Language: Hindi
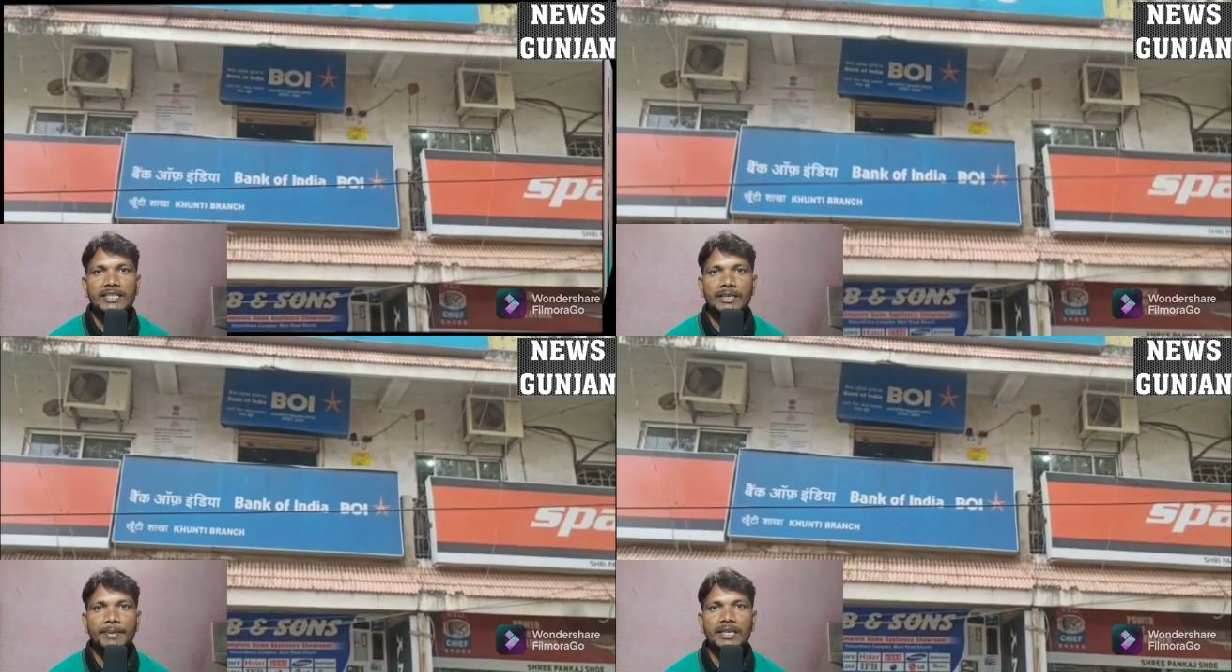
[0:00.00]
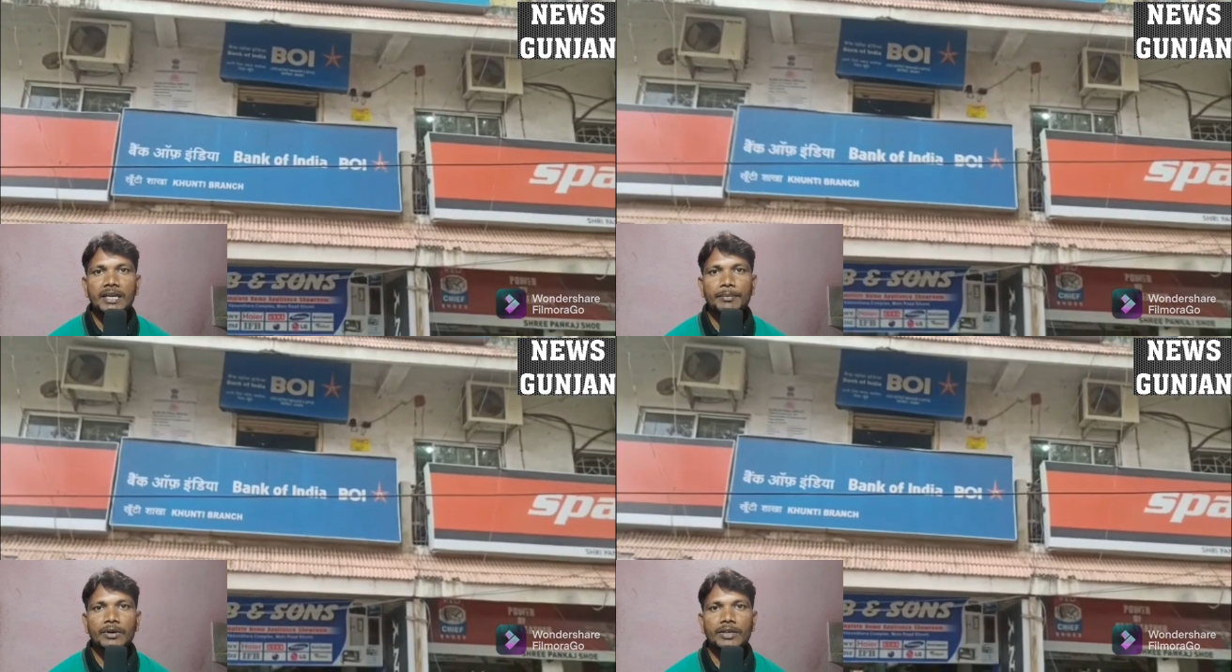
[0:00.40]
आज की बड़ी
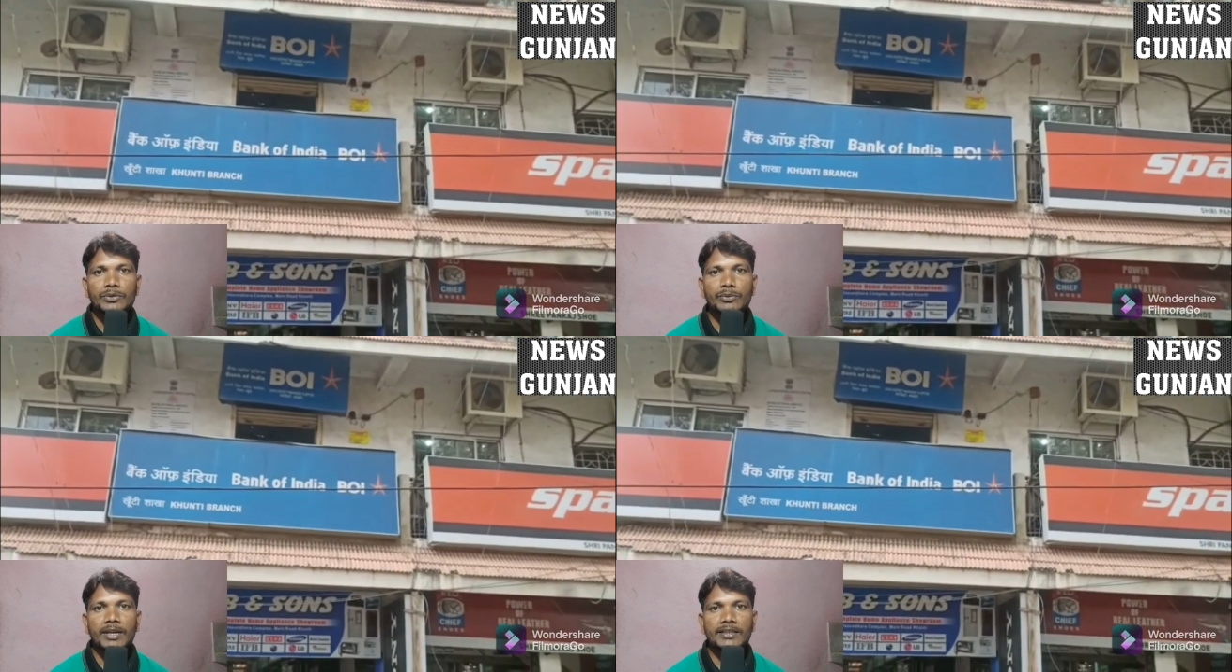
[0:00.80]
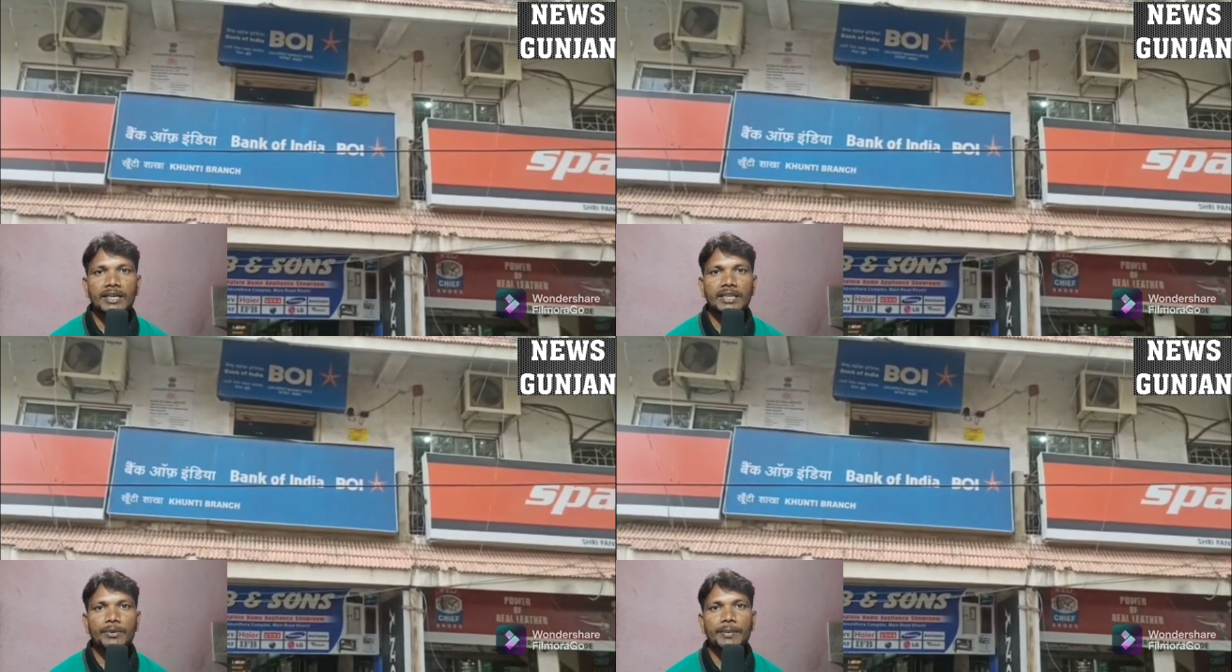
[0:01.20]
खबरों का शुरुआत
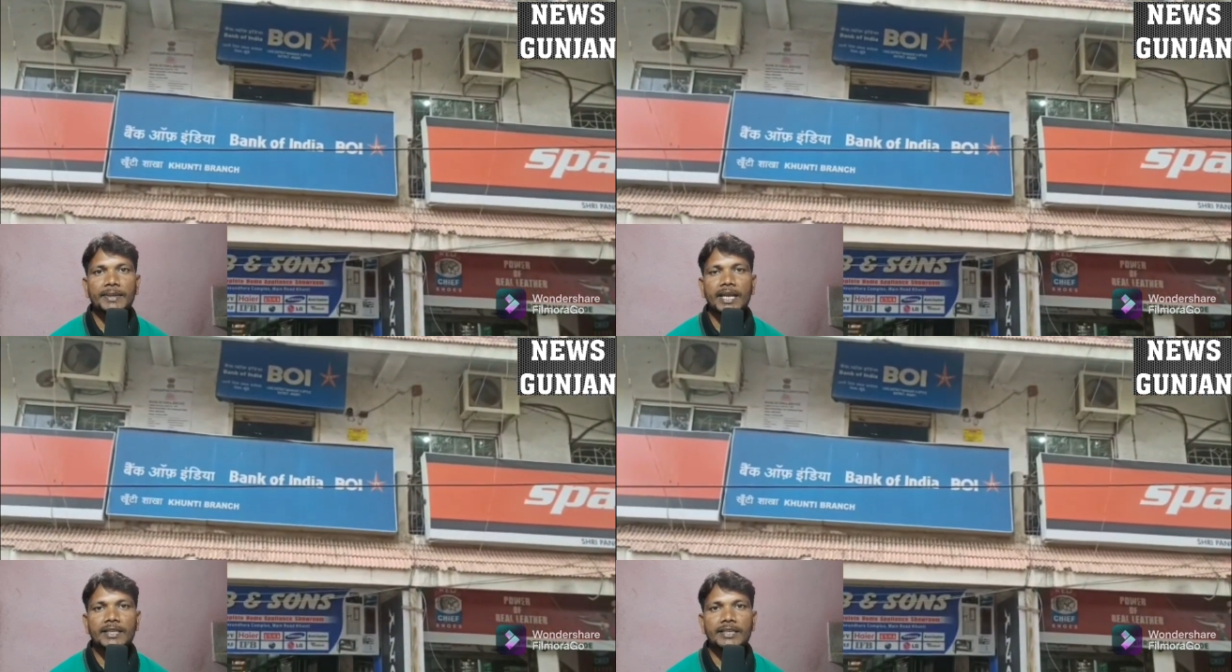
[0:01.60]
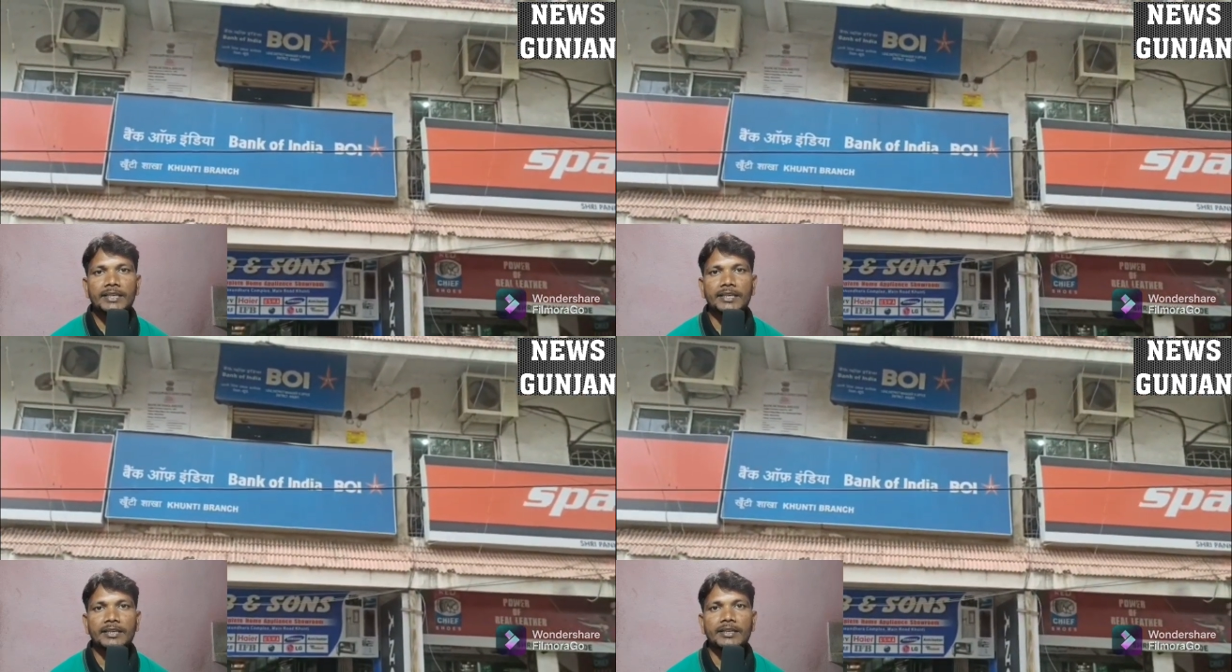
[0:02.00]
करते हुए बता दें
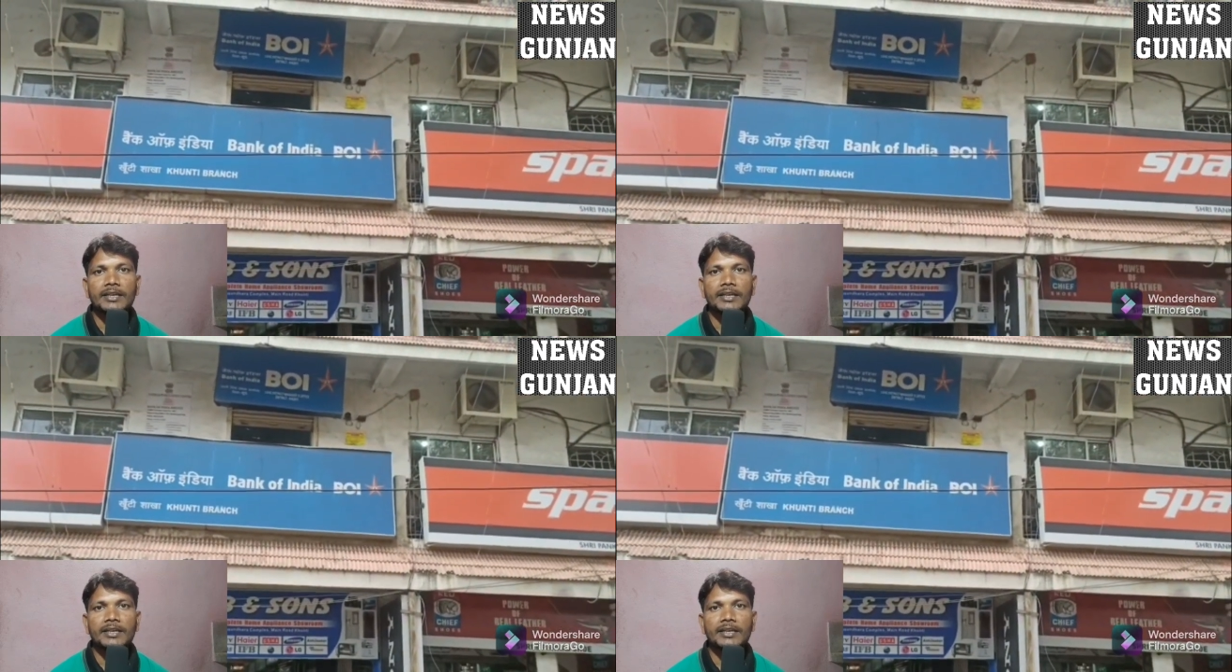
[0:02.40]
कि